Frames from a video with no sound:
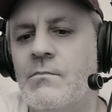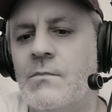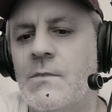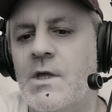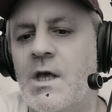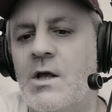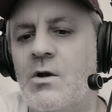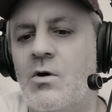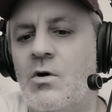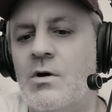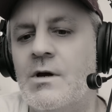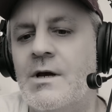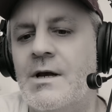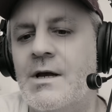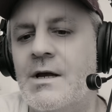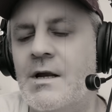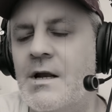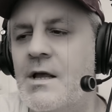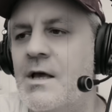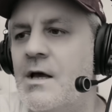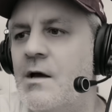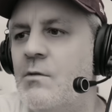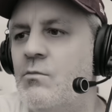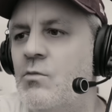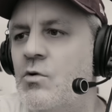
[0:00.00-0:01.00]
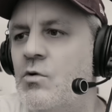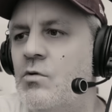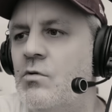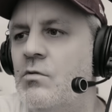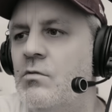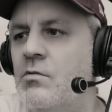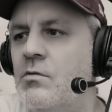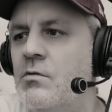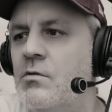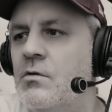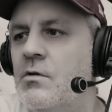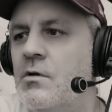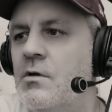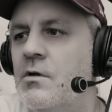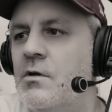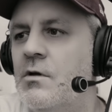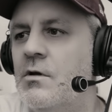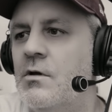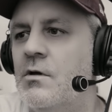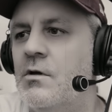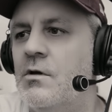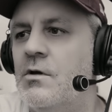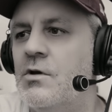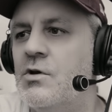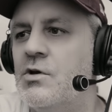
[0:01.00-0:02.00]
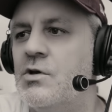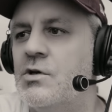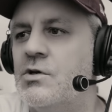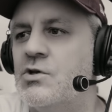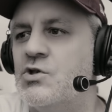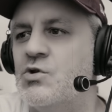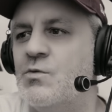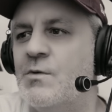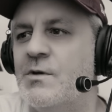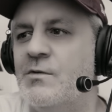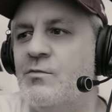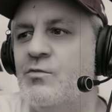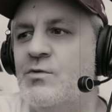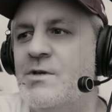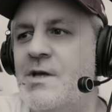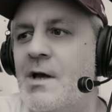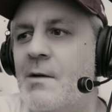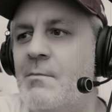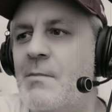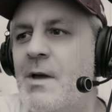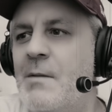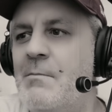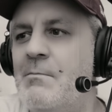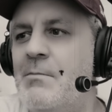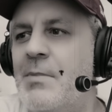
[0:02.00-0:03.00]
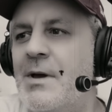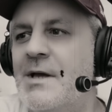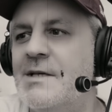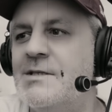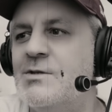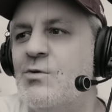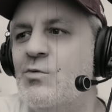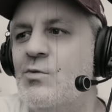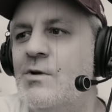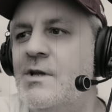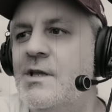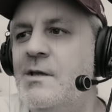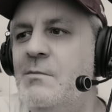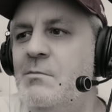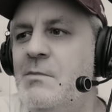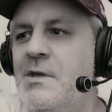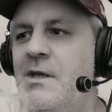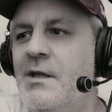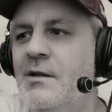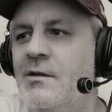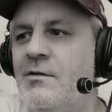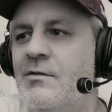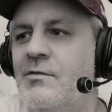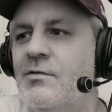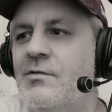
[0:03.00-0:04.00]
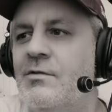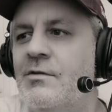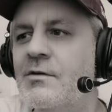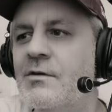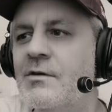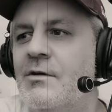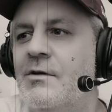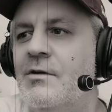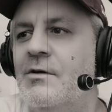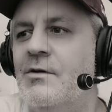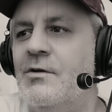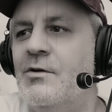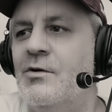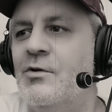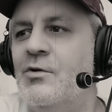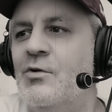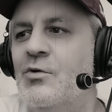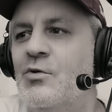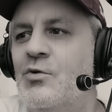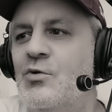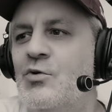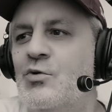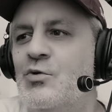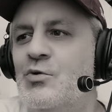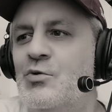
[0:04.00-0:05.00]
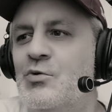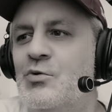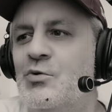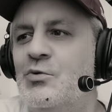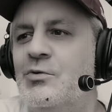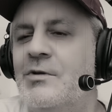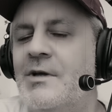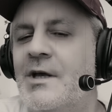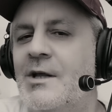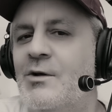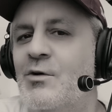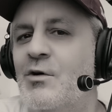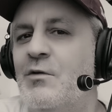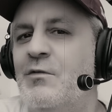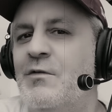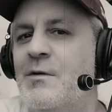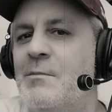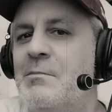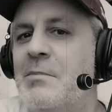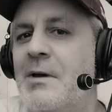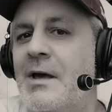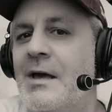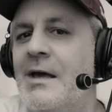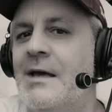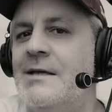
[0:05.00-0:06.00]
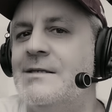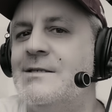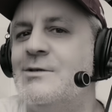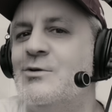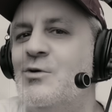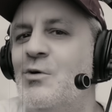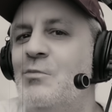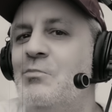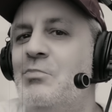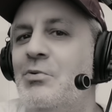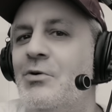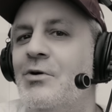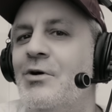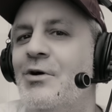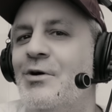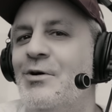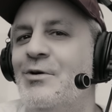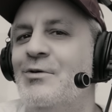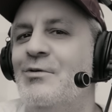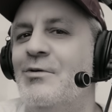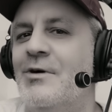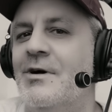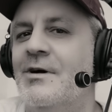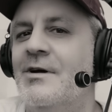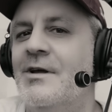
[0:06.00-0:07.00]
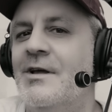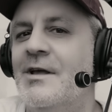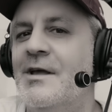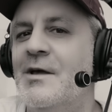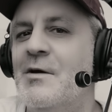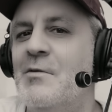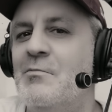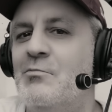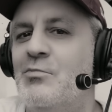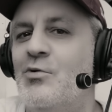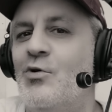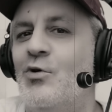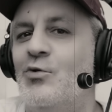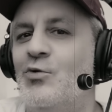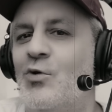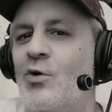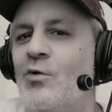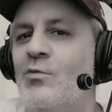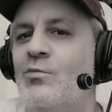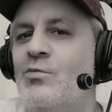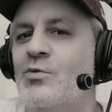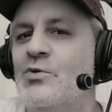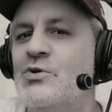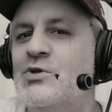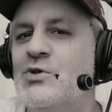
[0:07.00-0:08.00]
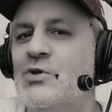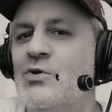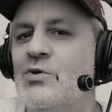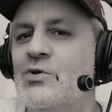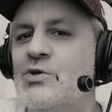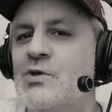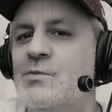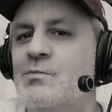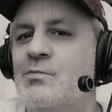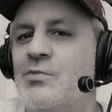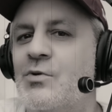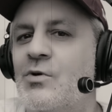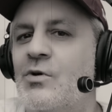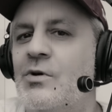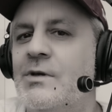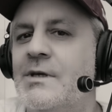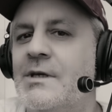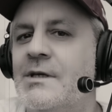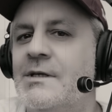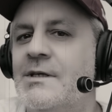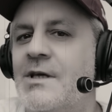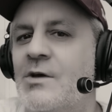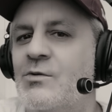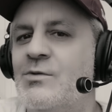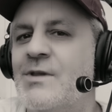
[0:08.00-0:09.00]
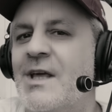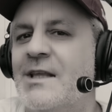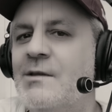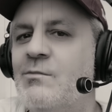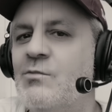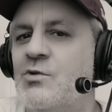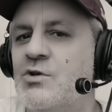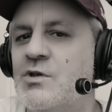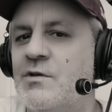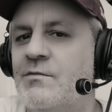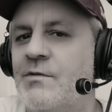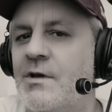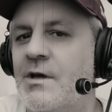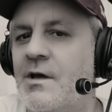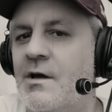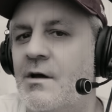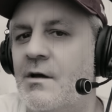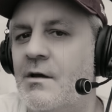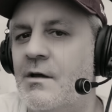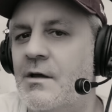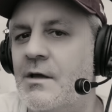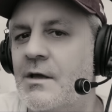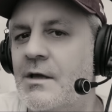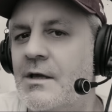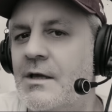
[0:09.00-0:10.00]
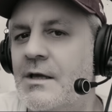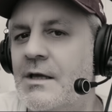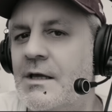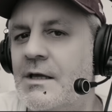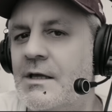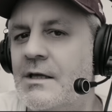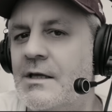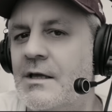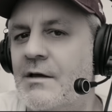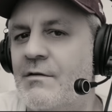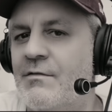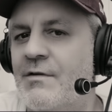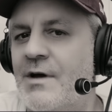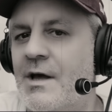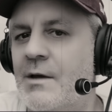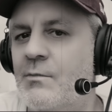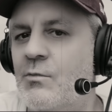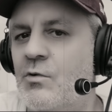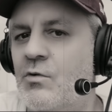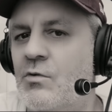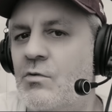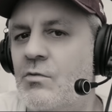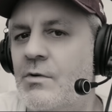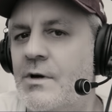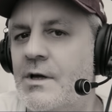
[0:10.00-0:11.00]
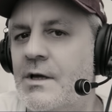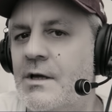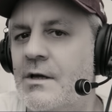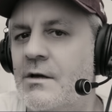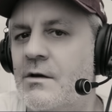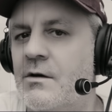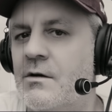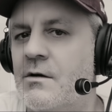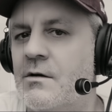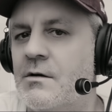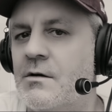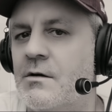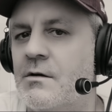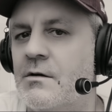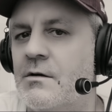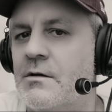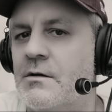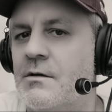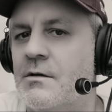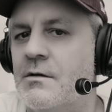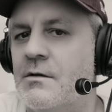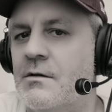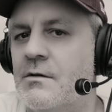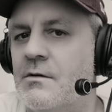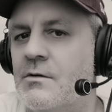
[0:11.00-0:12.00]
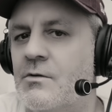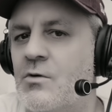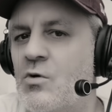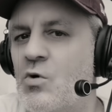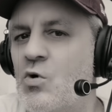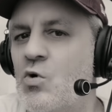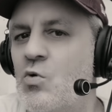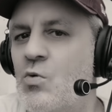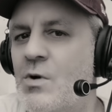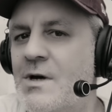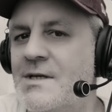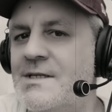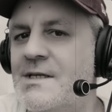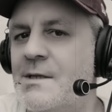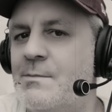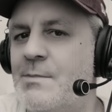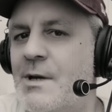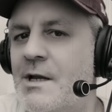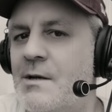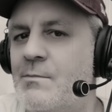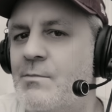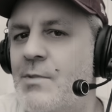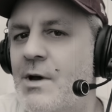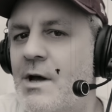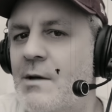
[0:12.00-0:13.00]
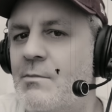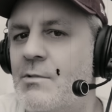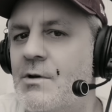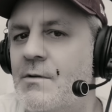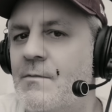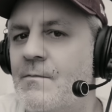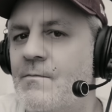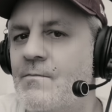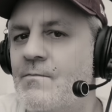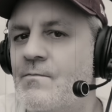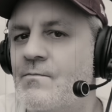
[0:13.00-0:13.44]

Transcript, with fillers: Et alors clairement, j'ai envie de vous dire, même presque limite, le, trailer fait presque peur, quoi. Peur dans le bon sens, peur, il y, a une atmosphère, il y a vraiment, ouais, euh, l'angoisse est palpable.